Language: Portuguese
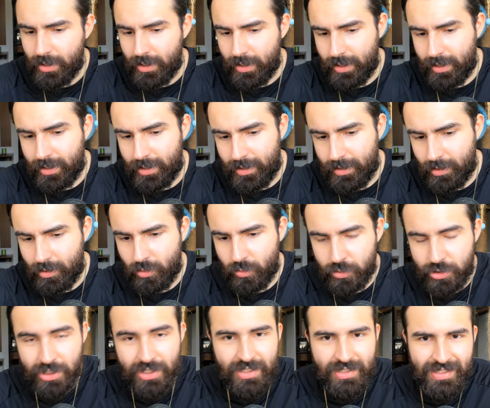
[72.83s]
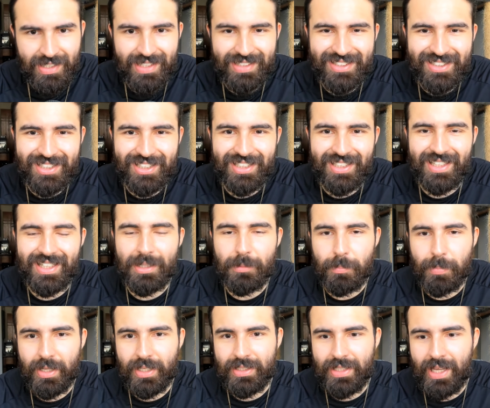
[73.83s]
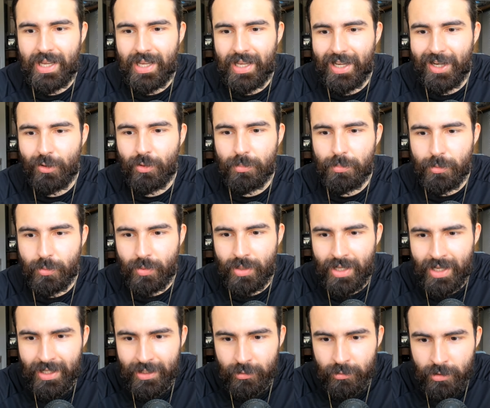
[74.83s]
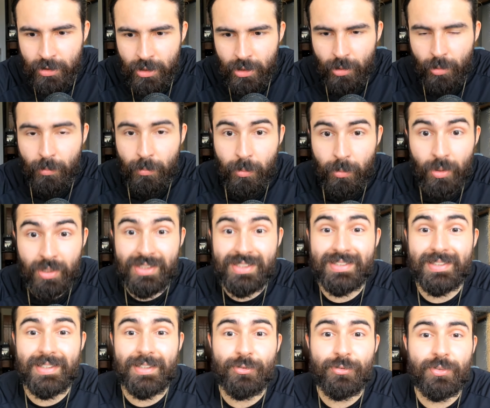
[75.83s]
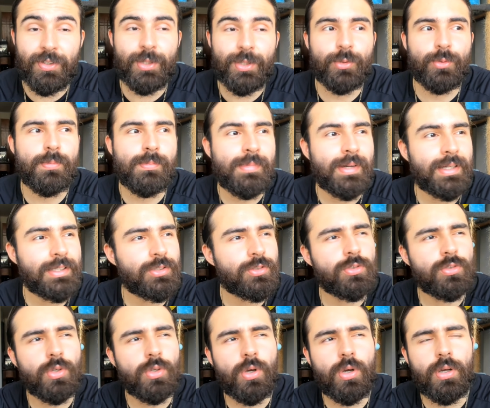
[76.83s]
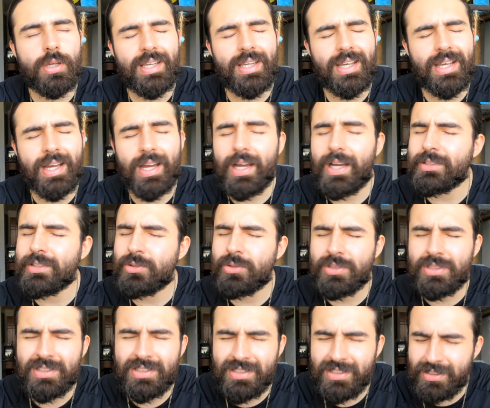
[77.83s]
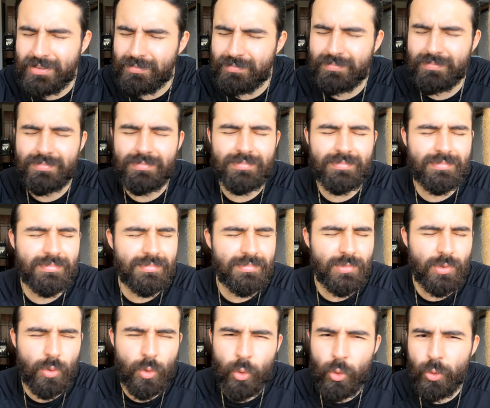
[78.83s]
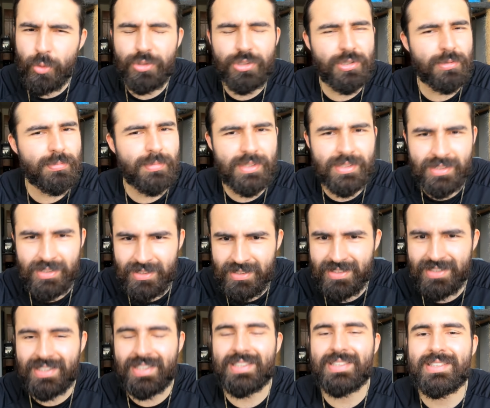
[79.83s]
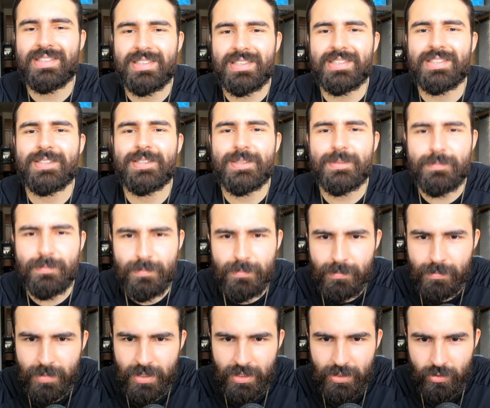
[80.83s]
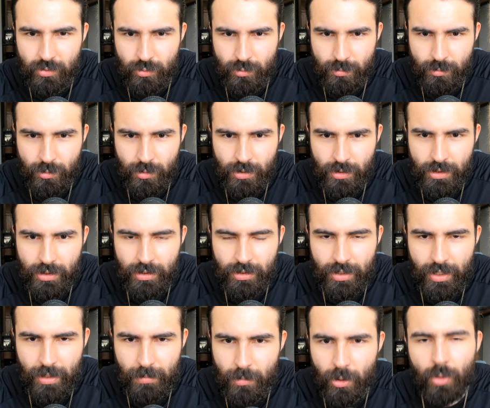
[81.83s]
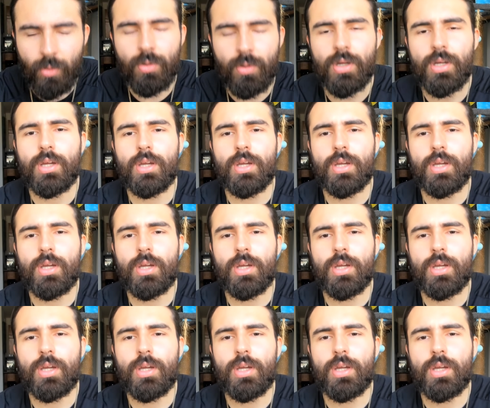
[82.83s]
é, utilizar a seringa para dar água para o gato pode ser feito, mas só em casos assim, últimas instâncias mesmo, tá bom?